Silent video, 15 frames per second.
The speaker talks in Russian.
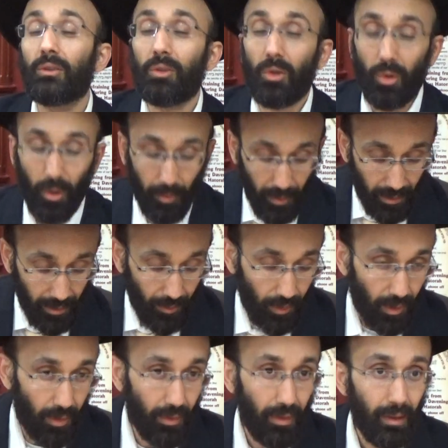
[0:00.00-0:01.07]
Кроме
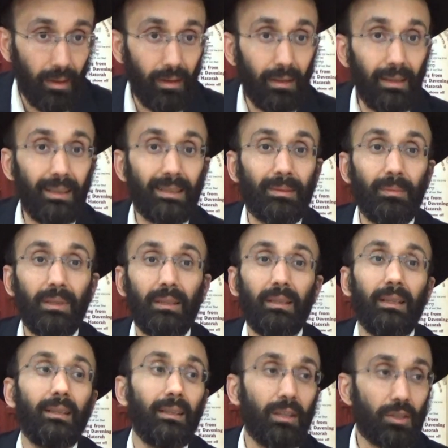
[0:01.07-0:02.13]
того,
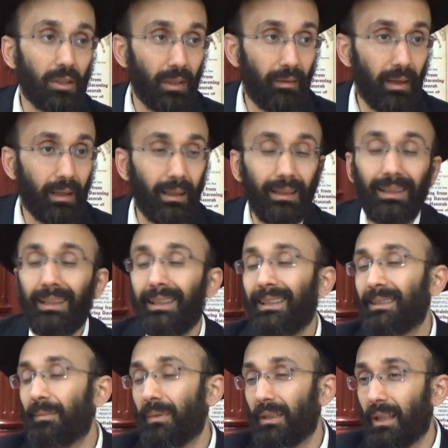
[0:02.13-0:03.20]
изменение человека или
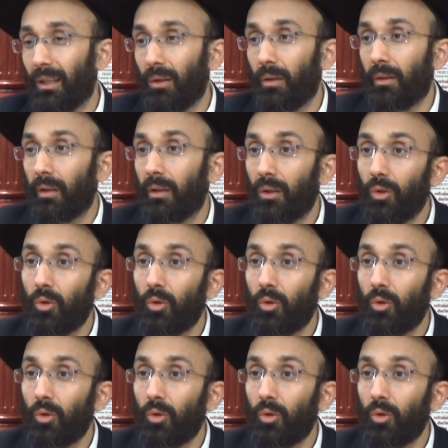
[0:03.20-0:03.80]
изменение